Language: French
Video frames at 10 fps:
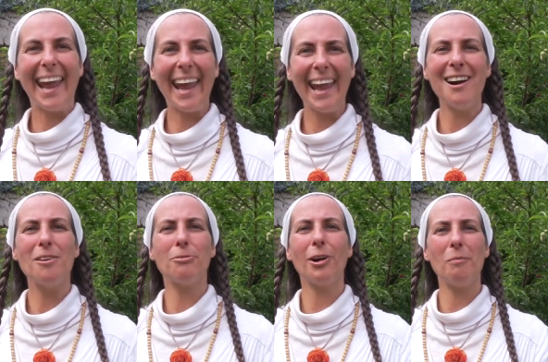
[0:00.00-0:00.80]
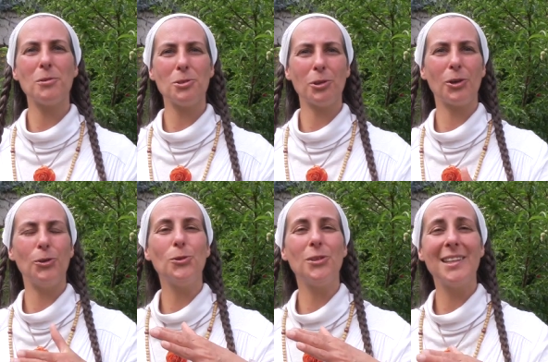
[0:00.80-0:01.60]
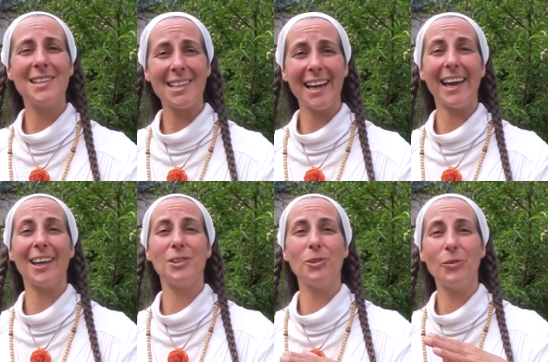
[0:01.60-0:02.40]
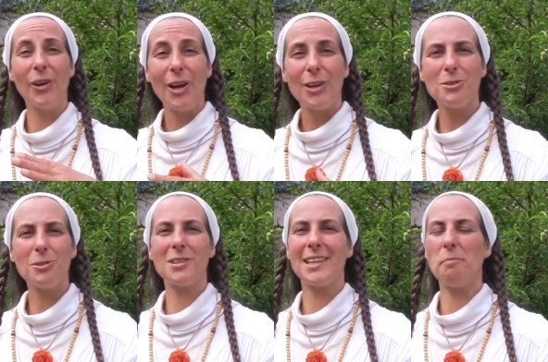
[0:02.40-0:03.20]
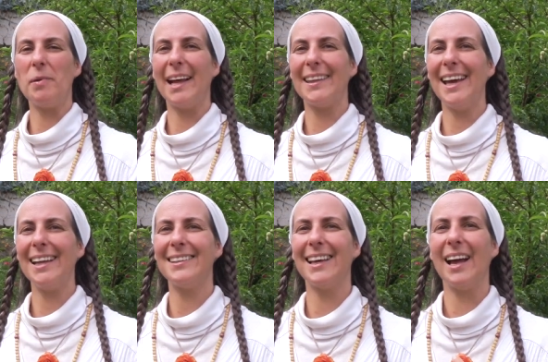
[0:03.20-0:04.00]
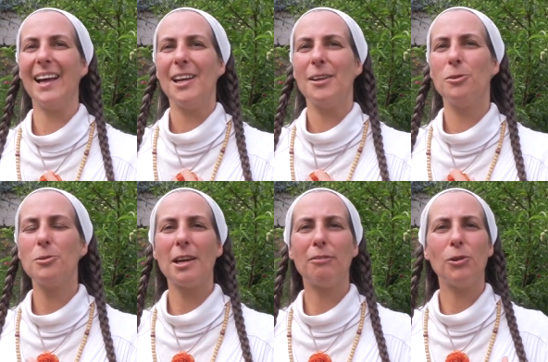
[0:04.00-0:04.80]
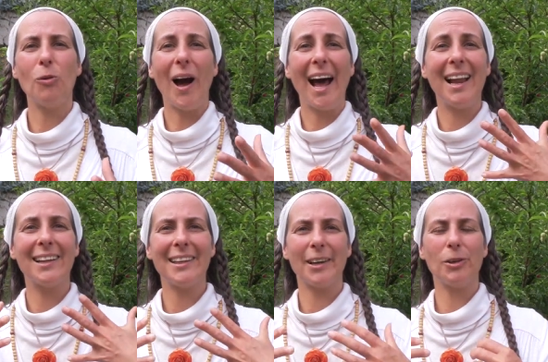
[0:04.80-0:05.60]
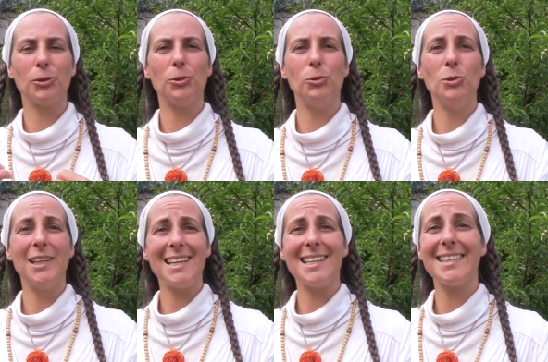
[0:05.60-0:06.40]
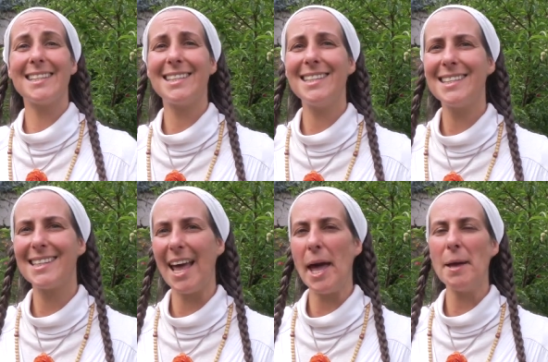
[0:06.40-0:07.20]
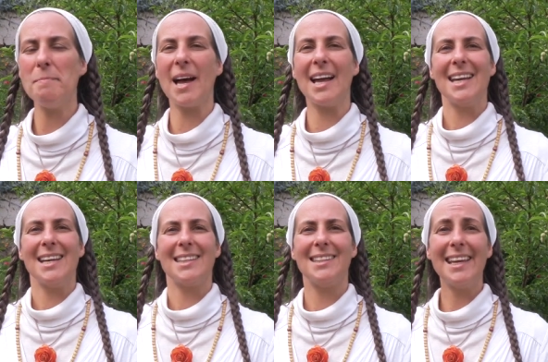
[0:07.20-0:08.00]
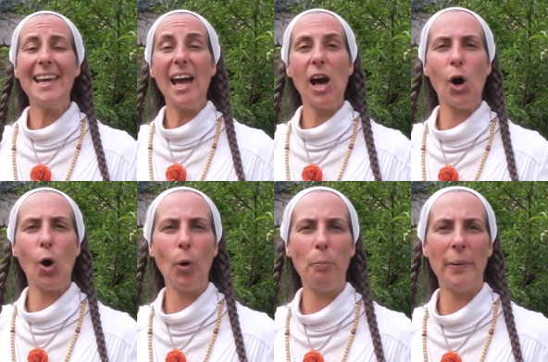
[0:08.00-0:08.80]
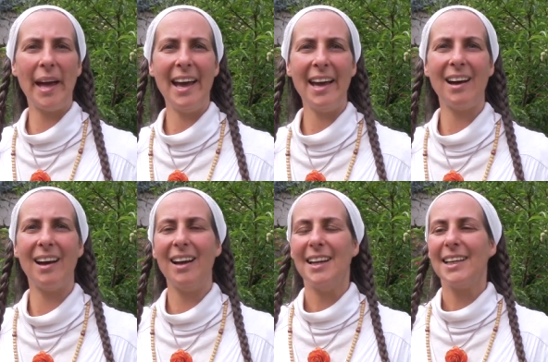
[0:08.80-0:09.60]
Et au fur et à mesure que nous nous incarnions sur cette planète, nous avions à l'intérieur de nous des systèmes, des repères